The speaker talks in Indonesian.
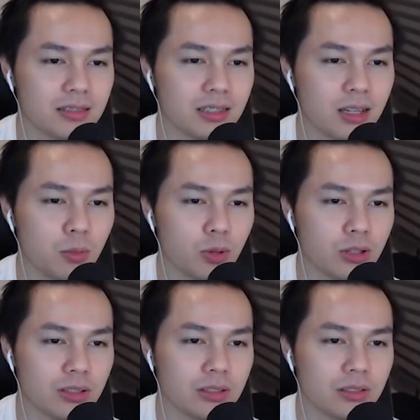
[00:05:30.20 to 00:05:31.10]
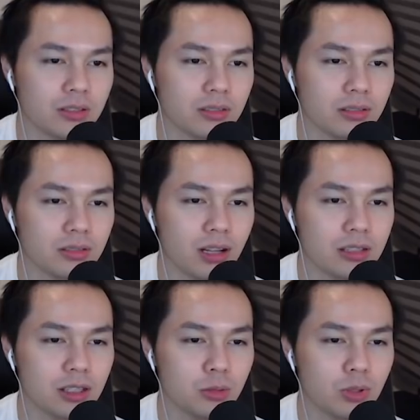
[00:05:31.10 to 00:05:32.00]
ini kenapa nih
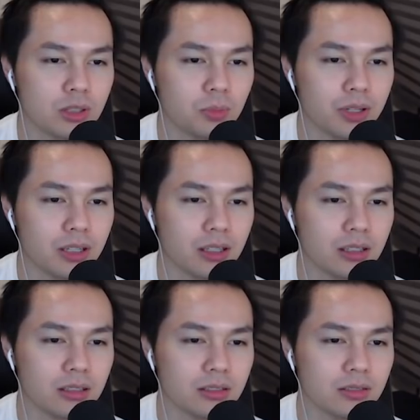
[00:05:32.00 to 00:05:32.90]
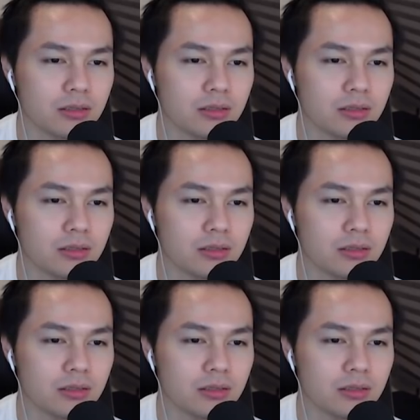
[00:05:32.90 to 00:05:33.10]
nasi dibuat ke piring